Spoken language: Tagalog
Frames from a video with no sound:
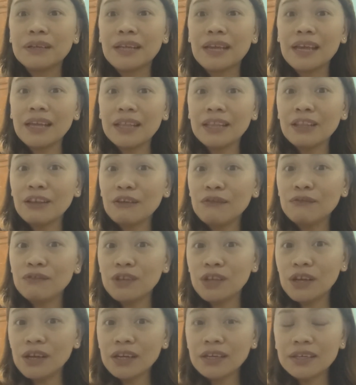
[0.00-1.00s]
gonna end the
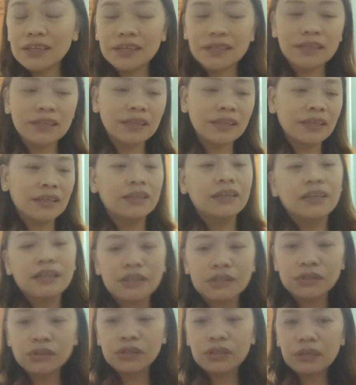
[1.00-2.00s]
vlog.
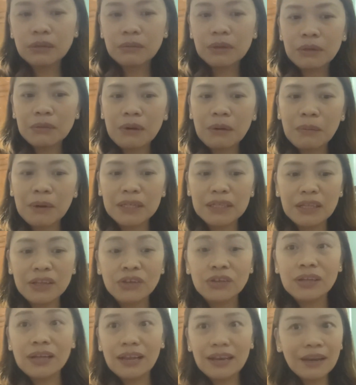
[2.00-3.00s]
Enjoy naman ng mga bata.
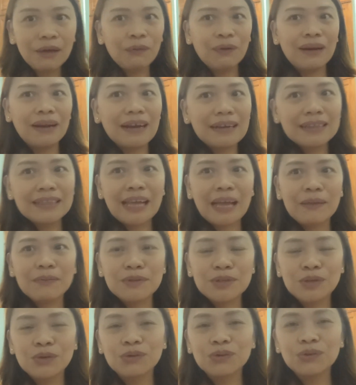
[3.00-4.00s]
Yun nga lang, walang
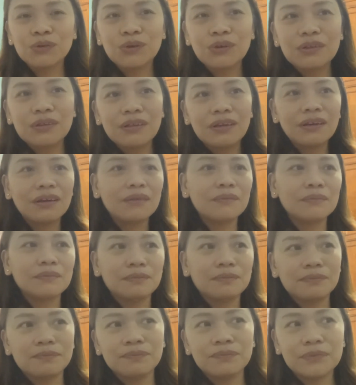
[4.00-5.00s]
time zone doon,
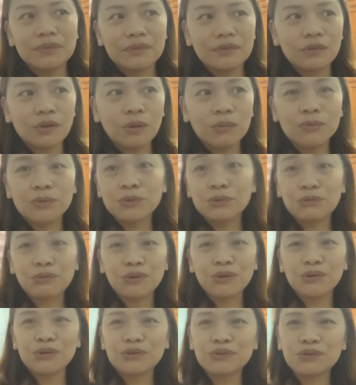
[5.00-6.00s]
um, Tom's
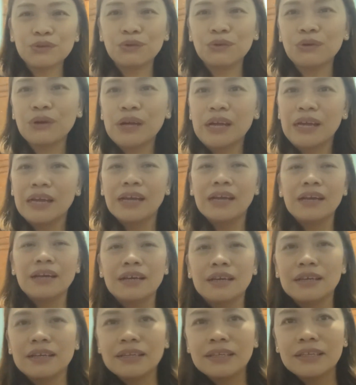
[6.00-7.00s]
World. So,
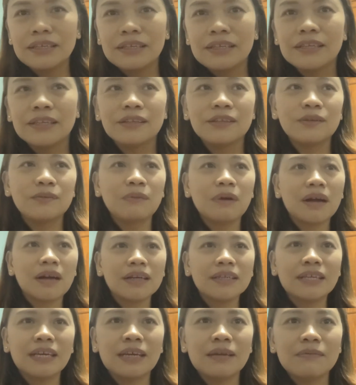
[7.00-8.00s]
yung
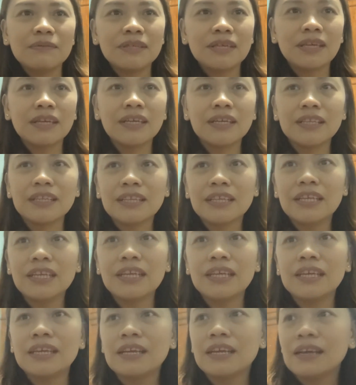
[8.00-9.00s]
mga games eh
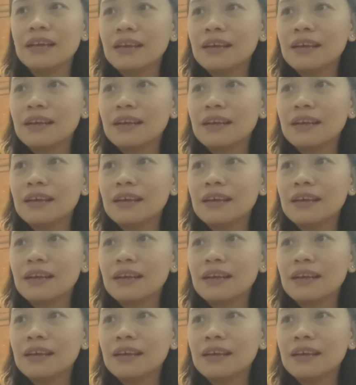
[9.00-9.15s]
hindi